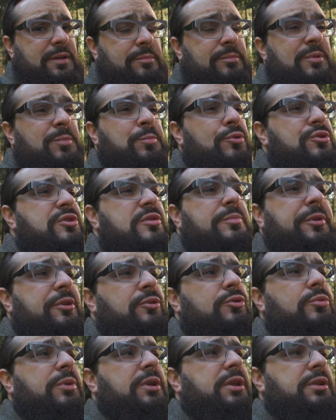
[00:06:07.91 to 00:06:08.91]
Мы просто
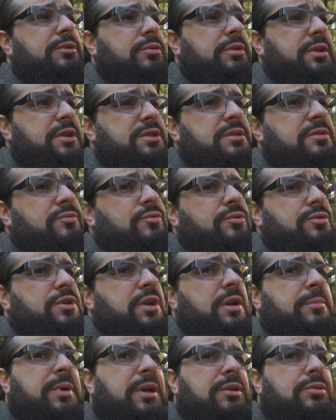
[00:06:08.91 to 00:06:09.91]
придумали эту красивую
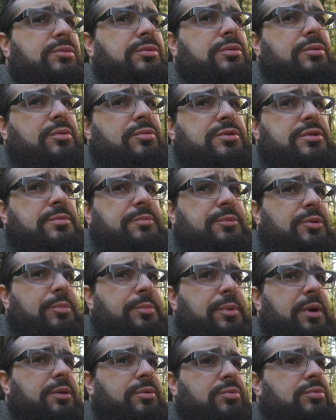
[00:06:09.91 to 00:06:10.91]
шарманку и крутим ее
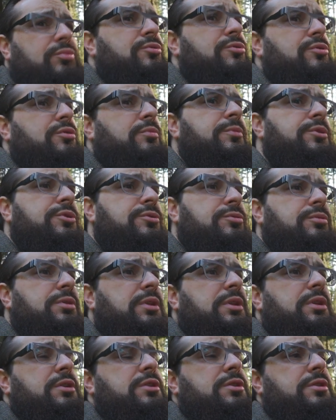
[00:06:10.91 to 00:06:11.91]
по кругу, что мы что-то
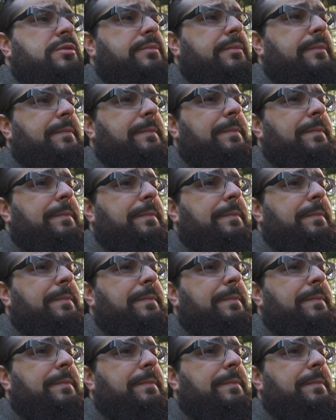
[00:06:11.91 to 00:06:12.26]
ищем,